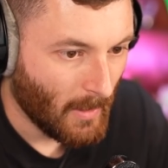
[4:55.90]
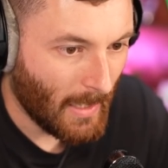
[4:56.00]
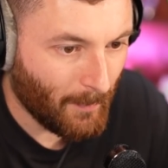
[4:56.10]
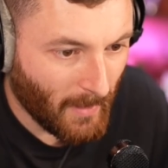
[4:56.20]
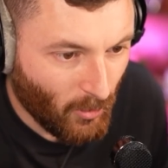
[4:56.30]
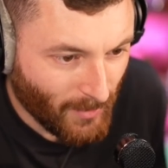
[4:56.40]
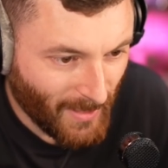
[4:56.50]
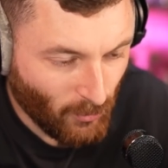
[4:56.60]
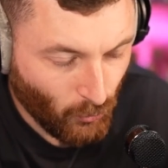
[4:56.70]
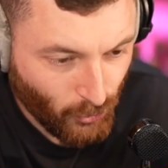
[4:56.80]

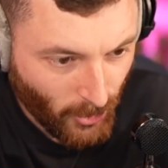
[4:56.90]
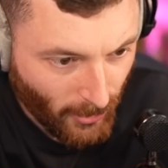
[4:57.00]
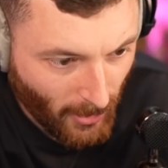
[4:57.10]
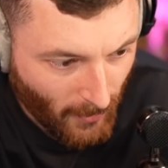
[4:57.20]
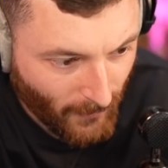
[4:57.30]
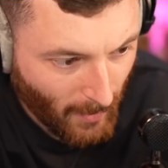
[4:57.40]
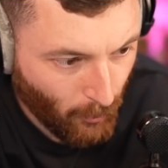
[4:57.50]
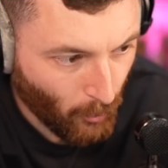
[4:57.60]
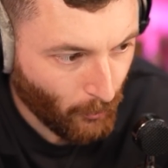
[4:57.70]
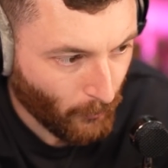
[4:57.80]
Abricotier douceur, un vrai
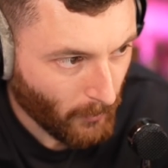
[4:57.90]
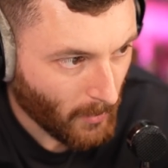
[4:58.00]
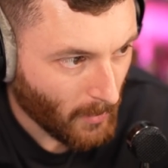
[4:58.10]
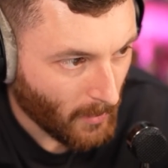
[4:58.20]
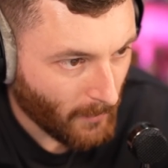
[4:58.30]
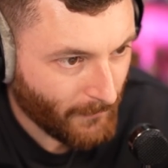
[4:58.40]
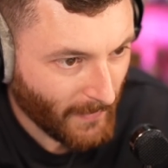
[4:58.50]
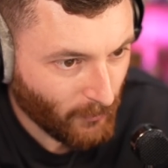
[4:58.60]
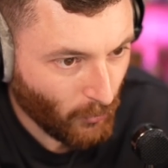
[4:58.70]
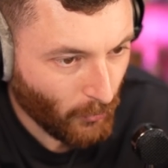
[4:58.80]
bonbon.
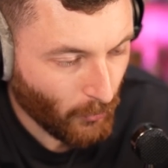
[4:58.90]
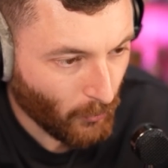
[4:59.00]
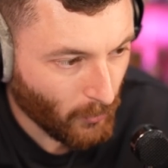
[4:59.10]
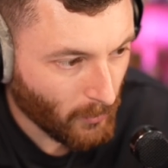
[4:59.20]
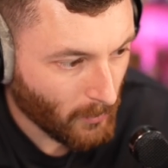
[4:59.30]
22 euros.